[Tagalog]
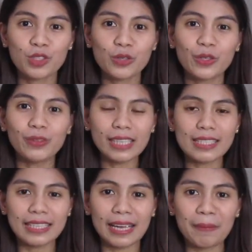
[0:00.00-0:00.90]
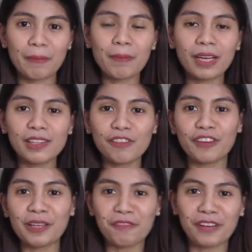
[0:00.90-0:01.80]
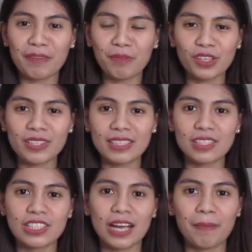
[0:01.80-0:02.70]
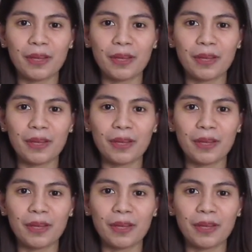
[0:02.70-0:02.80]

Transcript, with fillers: So yun kasi, may mga different flavors din siya.